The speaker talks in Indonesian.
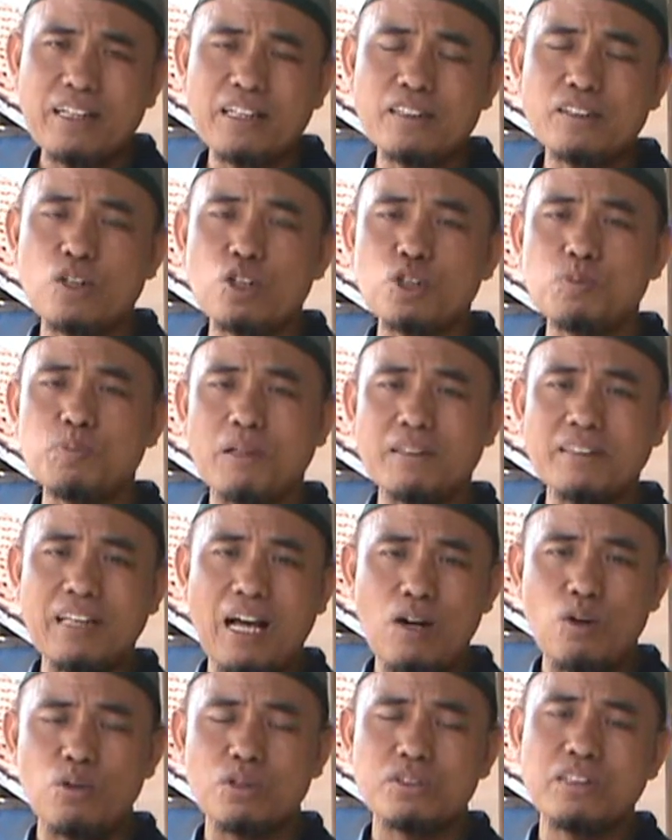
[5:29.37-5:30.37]
yang terus
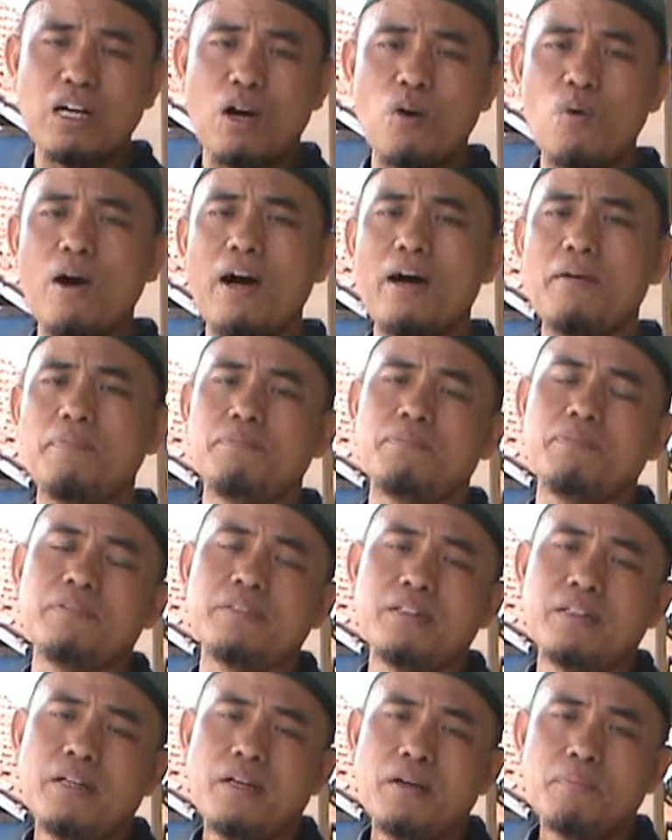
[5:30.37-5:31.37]
bertanggung jawab,
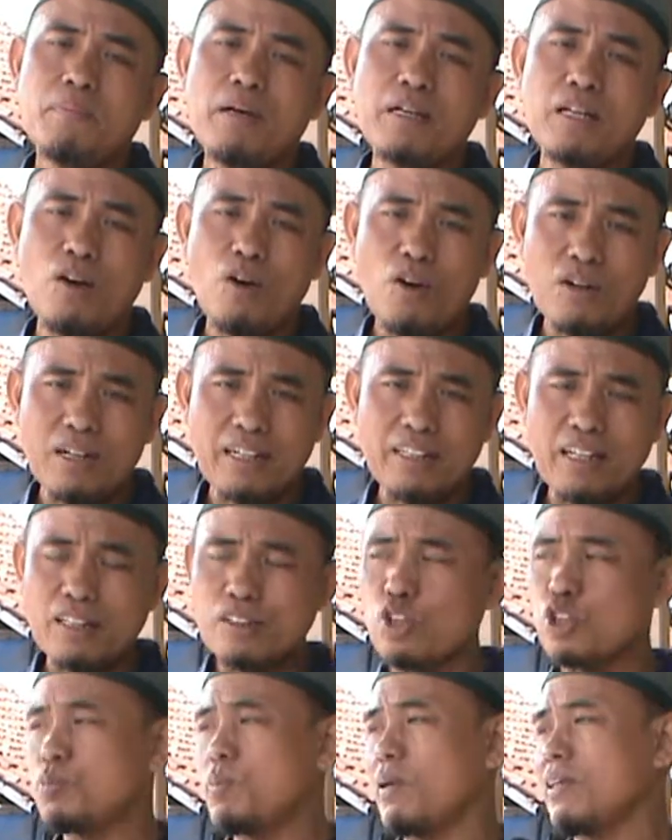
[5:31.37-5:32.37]
bagi orang yang terus